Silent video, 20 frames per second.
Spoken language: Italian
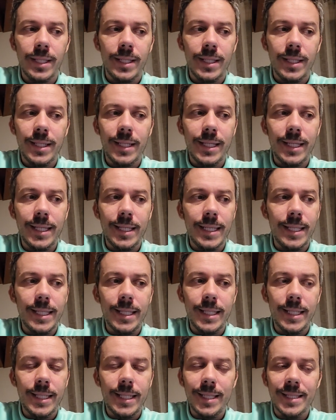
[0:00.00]

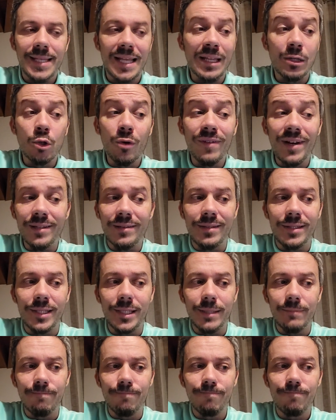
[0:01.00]
eh, stando
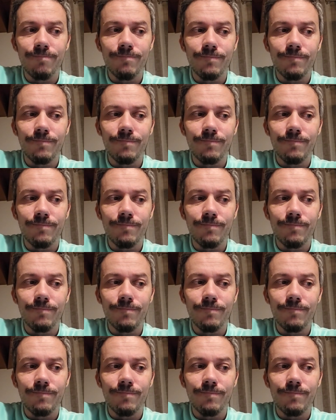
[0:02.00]
avanti